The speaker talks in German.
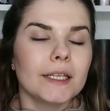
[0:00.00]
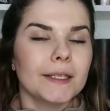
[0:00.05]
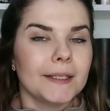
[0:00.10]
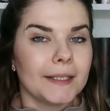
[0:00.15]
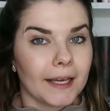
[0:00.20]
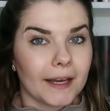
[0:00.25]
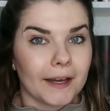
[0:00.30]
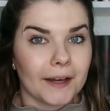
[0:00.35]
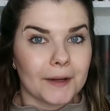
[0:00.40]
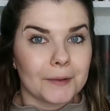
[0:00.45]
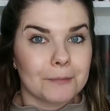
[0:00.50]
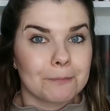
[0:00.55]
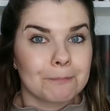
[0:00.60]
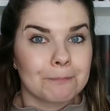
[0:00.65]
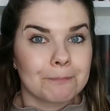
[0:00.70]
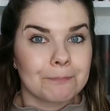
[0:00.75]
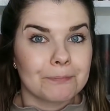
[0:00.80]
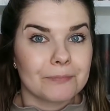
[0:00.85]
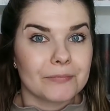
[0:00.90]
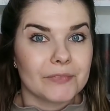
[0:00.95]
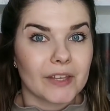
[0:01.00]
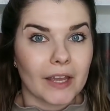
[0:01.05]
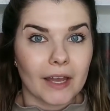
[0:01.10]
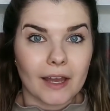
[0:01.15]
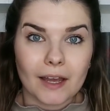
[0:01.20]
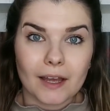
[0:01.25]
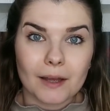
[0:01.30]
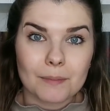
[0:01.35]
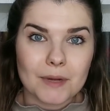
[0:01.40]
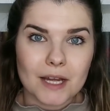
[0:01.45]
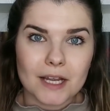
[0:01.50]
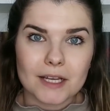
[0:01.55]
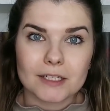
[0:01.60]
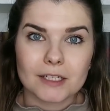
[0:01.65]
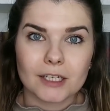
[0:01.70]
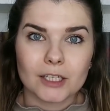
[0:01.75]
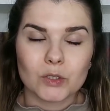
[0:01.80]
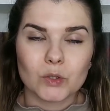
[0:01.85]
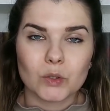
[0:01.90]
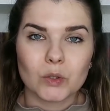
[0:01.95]
ja, da
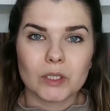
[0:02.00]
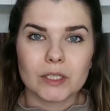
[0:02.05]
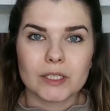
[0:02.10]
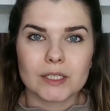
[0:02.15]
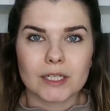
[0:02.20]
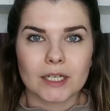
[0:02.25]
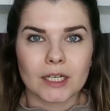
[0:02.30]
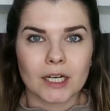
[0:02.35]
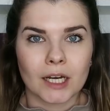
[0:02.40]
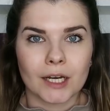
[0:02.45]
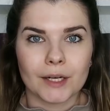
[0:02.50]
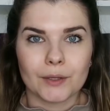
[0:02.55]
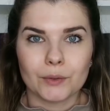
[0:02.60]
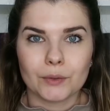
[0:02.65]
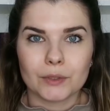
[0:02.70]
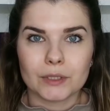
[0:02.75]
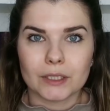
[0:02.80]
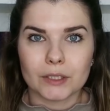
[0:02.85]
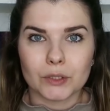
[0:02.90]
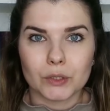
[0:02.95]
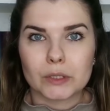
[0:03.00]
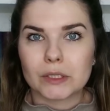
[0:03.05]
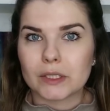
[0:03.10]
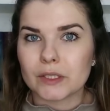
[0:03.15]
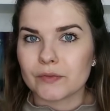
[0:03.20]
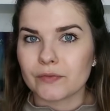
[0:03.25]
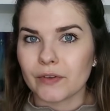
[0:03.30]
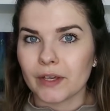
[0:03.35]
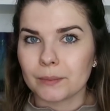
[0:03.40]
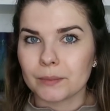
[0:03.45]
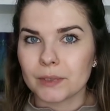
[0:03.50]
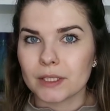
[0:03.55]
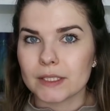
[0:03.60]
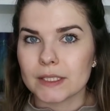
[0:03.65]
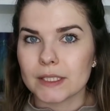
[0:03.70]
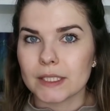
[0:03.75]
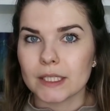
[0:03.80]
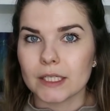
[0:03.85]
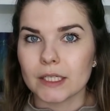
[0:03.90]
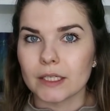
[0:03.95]
macht natürlich dann Anuk dadurch, dass Femke
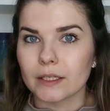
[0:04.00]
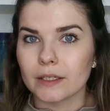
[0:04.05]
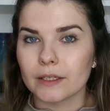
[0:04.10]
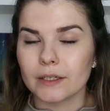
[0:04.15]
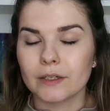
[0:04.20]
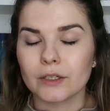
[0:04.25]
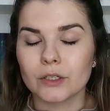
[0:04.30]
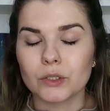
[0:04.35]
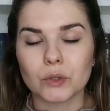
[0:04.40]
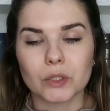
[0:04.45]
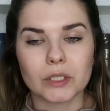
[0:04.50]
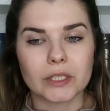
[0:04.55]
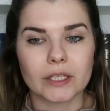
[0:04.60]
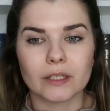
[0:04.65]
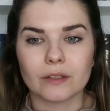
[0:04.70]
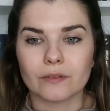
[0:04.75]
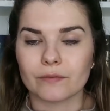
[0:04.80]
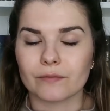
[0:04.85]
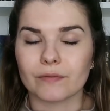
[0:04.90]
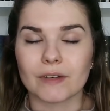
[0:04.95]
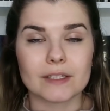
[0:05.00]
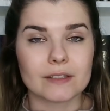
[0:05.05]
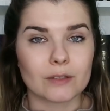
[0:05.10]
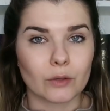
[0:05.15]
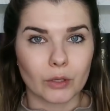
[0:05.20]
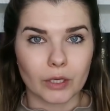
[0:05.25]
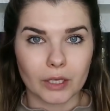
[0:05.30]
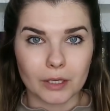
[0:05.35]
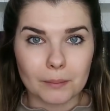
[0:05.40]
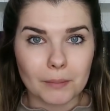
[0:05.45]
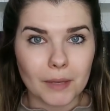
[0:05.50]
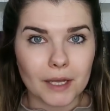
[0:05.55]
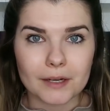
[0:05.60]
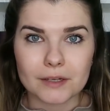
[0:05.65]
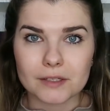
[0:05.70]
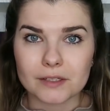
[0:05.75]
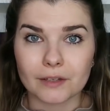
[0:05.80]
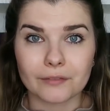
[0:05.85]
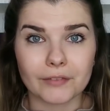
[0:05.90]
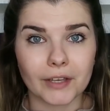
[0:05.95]
sie durch was auch immer,
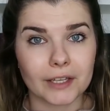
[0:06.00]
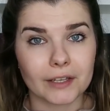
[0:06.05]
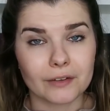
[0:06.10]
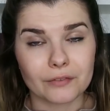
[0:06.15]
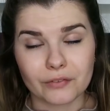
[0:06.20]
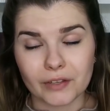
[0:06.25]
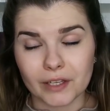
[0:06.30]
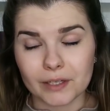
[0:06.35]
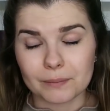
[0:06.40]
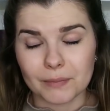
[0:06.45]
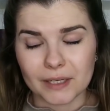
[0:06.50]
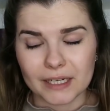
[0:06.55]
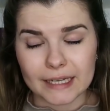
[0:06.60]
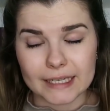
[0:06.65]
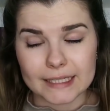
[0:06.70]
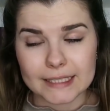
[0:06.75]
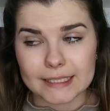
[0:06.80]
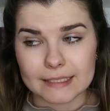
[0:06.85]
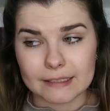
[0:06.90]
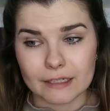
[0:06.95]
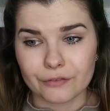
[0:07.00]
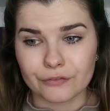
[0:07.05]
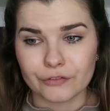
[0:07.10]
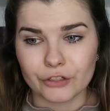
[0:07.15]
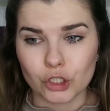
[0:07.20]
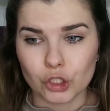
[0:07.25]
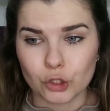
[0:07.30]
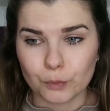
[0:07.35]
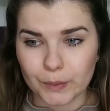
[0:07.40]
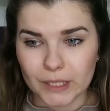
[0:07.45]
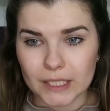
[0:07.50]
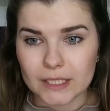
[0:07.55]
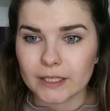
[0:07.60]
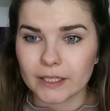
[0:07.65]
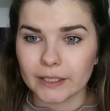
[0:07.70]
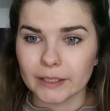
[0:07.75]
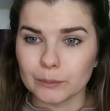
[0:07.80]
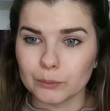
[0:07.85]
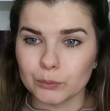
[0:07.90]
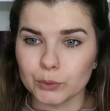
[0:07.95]
das erfährt man erst sehr viel
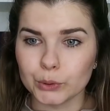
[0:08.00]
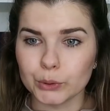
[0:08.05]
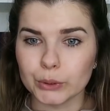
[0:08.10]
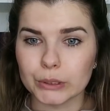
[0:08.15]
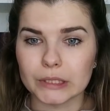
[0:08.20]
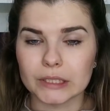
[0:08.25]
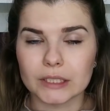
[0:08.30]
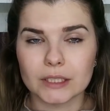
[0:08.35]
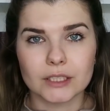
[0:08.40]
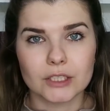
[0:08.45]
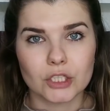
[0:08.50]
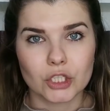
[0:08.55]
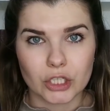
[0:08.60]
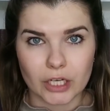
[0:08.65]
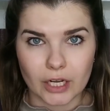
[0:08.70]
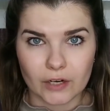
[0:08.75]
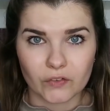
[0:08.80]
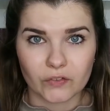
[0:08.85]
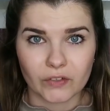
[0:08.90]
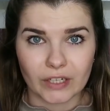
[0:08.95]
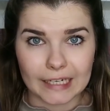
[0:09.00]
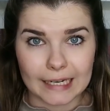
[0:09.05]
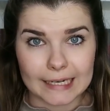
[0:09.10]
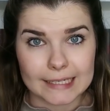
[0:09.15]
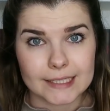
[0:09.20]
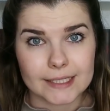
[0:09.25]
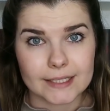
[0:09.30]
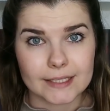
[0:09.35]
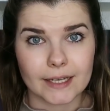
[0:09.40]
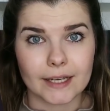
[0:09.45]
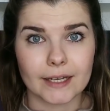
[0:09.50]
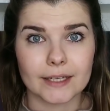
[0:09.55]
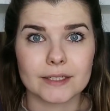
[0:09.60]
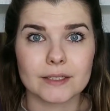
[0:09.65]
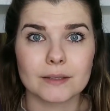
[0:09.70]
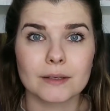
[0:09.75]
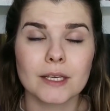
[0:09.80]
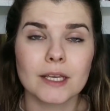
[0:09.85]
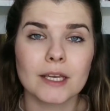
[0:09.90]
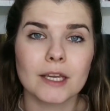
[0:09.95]
später im Buch, äh, stark verletzt
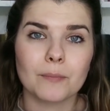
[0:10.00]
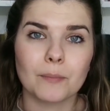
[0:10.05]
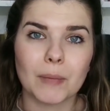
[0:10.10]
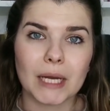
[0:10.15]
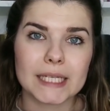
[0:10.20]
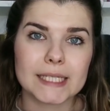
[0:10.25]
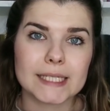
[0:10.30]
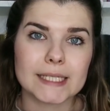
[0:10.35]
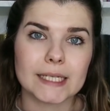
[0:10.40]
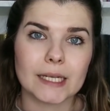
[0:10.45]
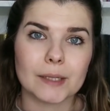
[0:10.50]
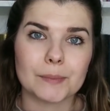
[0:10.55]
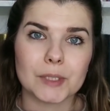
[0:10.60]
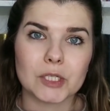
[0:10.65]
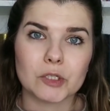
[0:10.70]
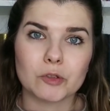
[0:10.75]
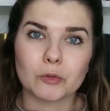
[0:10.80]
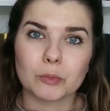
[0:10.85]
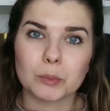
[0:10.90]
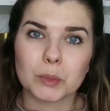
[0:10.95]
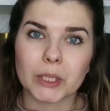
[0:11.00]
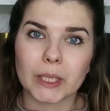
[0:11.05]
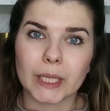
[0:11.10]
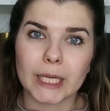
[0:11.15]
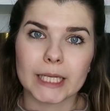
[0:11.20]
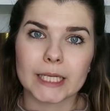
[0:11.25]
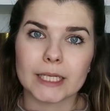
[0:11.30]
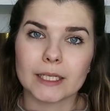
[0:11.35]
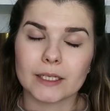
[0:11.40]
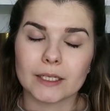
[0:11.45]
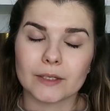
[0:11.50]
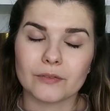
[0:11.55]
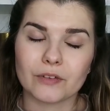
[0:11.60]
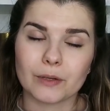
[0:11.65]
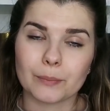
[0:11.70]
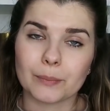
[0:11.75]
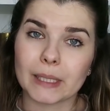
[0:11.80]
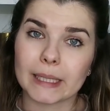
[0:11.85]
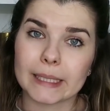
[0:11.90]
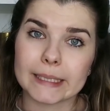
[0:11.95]
hat, macht sie damit und äh,
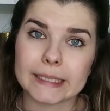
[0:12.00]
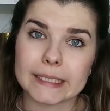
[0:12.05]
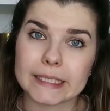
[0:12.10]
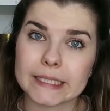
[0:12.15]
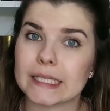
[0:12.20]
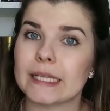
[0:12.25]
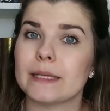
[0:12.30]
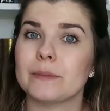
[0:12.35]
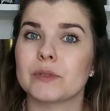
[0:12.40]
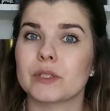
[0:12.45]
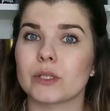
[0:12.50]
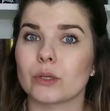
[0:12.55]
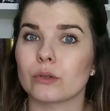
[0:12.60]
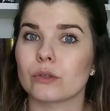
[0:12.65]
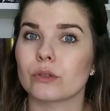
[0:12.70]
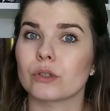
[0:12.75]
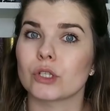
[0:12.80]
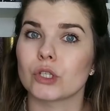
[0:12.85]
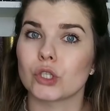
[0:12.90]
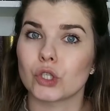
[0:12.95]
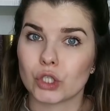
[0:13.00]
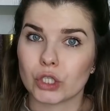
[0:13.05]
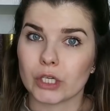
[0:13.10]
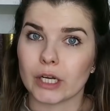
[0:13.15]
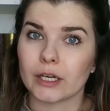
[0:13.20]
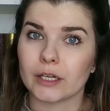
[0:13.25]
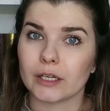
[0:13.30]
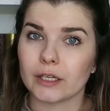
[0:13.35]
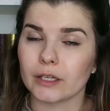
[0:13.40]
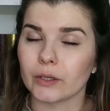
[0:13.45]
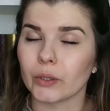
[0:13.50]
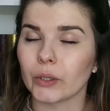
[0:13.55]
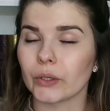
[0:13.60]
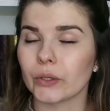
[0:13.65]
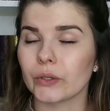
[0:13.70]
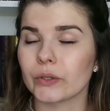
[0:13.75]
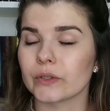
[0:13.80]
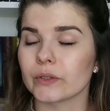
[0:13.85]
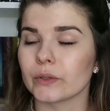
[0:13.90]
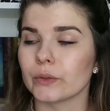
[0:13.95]
verbreitet selbst auch starke
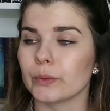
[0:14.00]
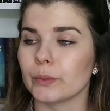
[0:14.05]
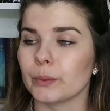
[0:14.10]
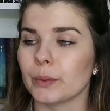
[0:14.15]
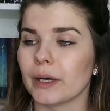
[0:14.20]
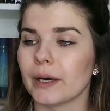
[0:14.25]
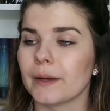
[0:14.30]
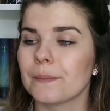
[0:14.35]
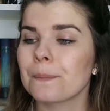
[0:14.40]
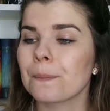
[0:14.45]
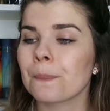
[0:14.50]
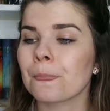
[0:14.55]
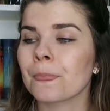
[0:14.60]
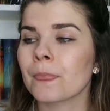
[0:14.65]
Gerüchte über